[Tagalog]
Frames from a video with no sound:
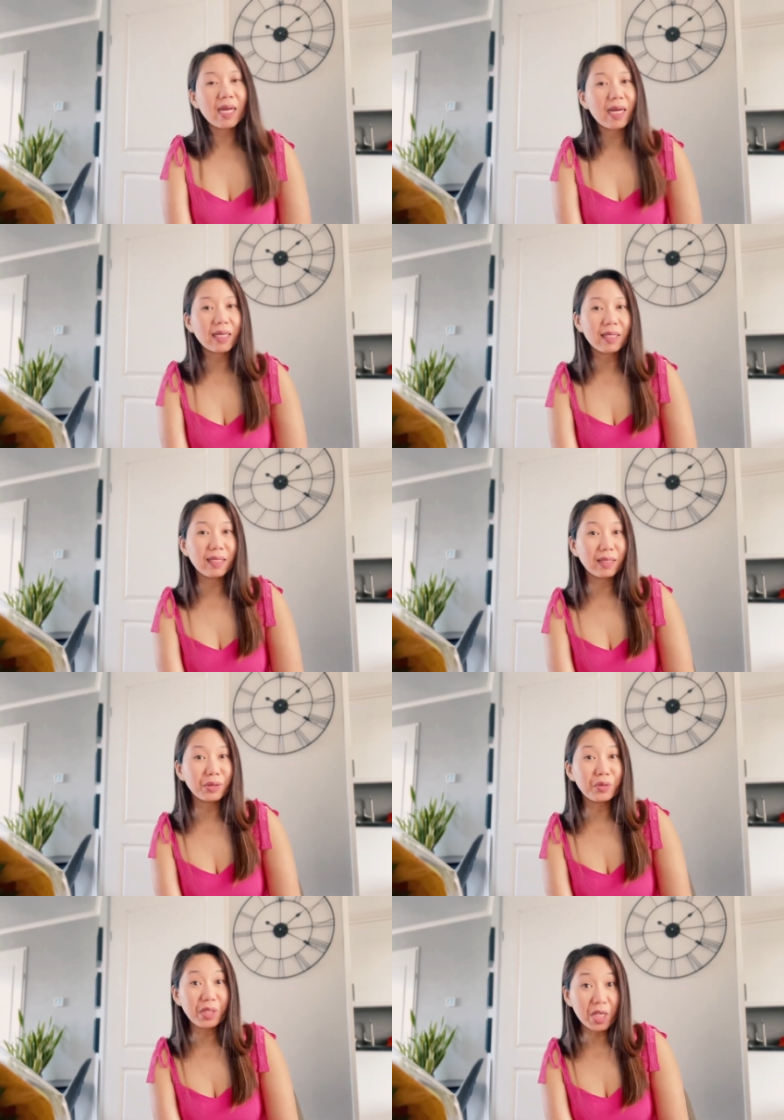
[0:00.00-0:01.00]
akin ng
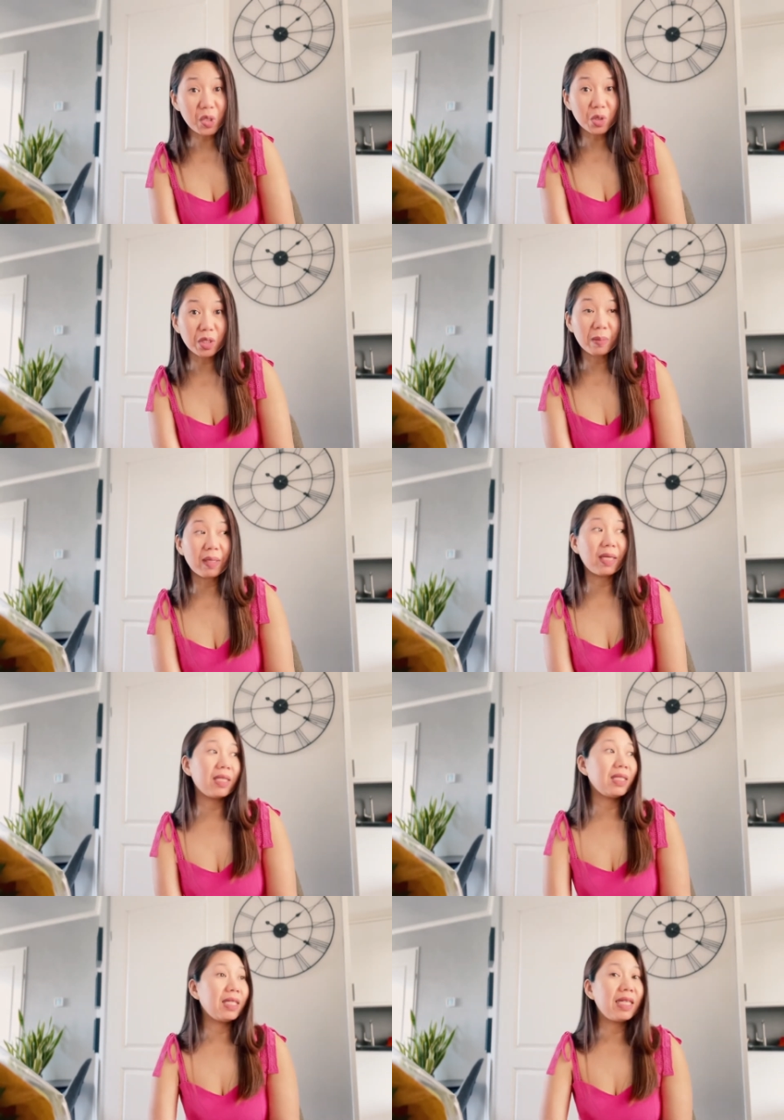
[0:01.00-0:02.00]
donation ng mga
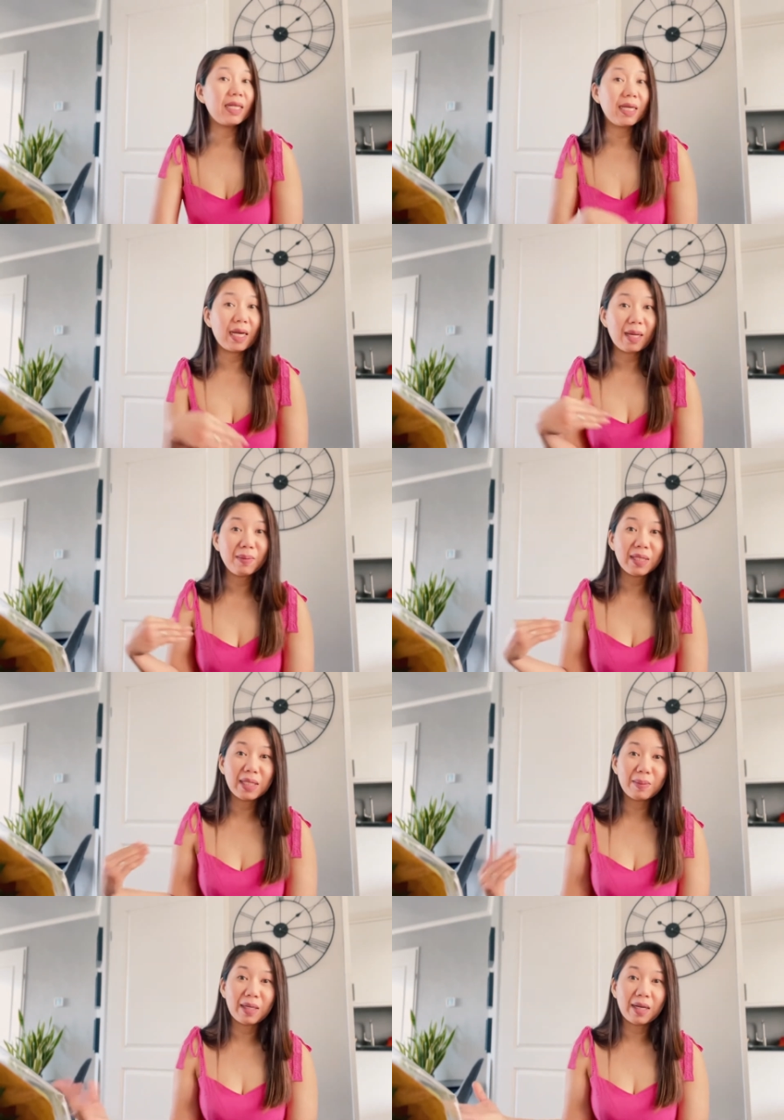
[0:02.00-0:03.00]
hindi ginagamit
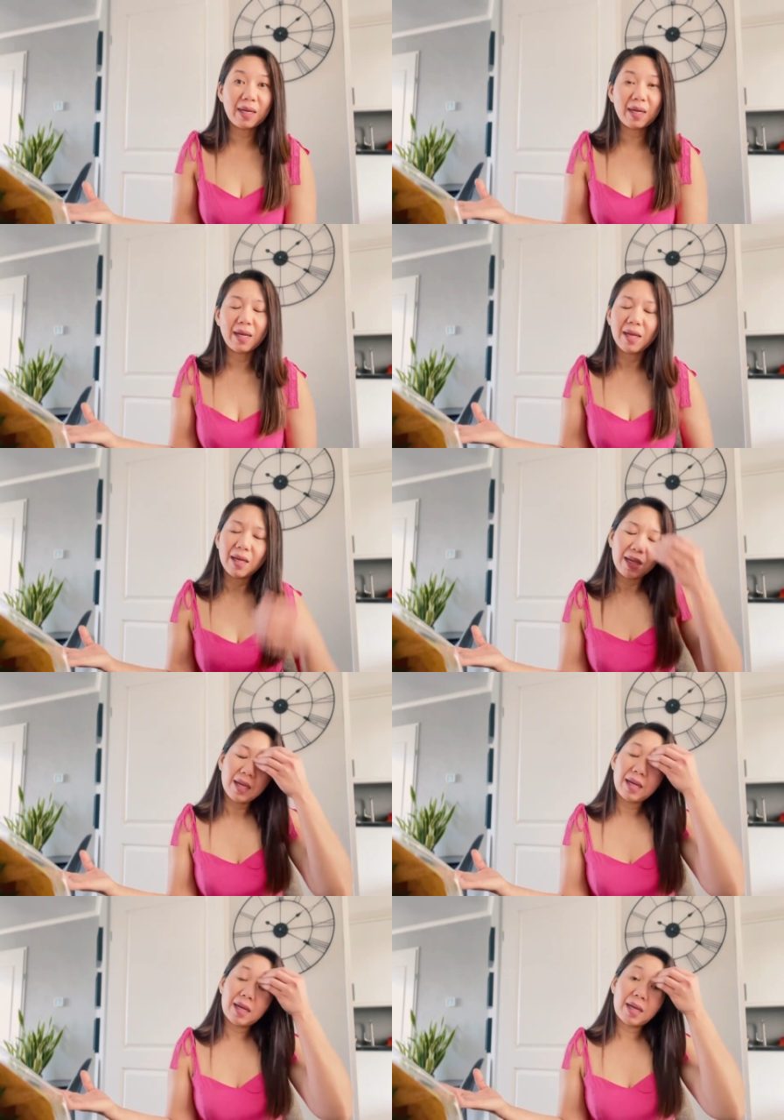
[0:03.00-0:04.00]
na mga
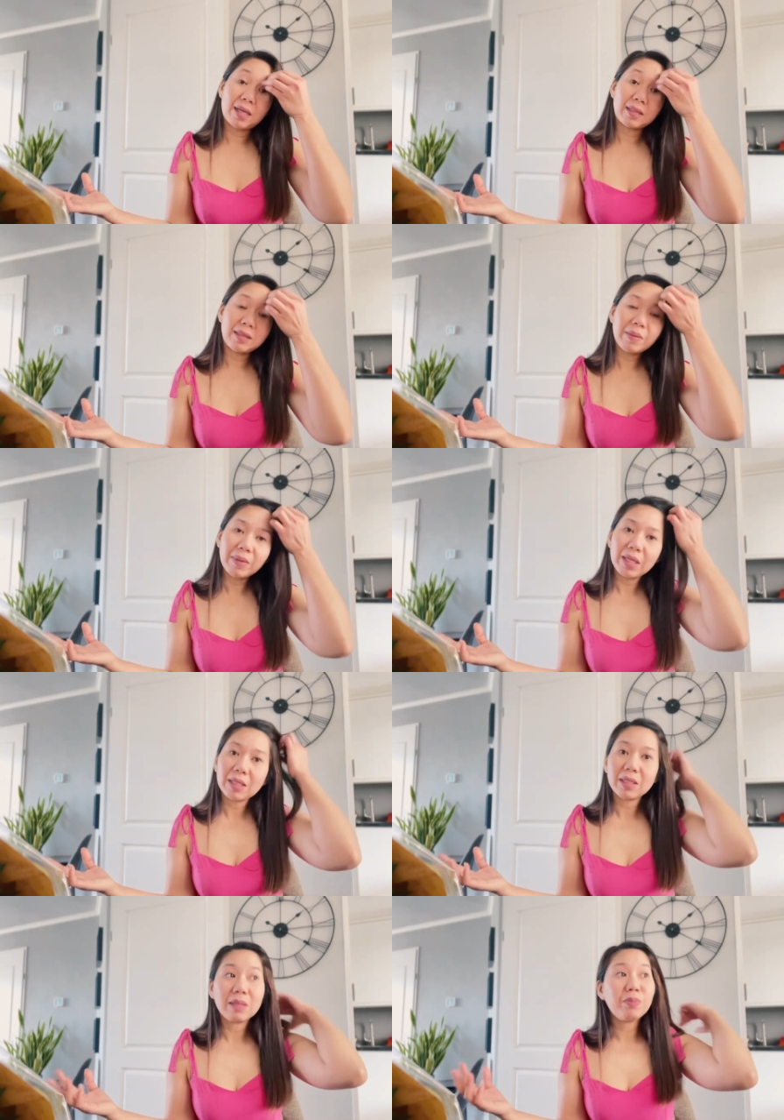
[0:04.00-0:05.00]
uh, damit.